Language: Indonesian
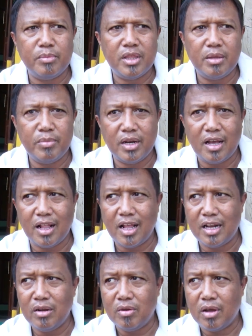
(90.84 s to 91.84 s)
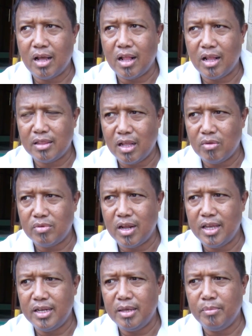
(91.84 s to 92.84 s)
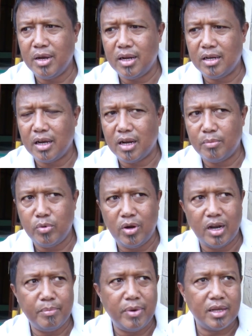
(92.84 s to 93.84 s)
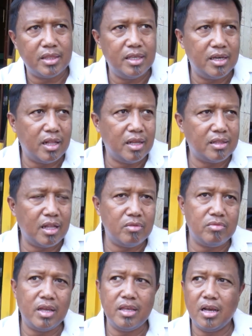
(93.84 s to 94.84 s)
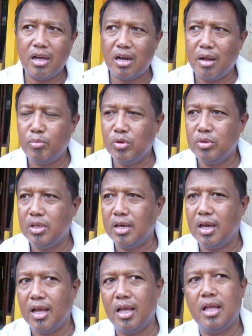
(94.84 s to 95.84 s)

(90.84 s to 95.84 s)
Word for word: teman-teman Karang, Karang Taruna ini mengadakan bulan bakti Karang Taruna yang ke-63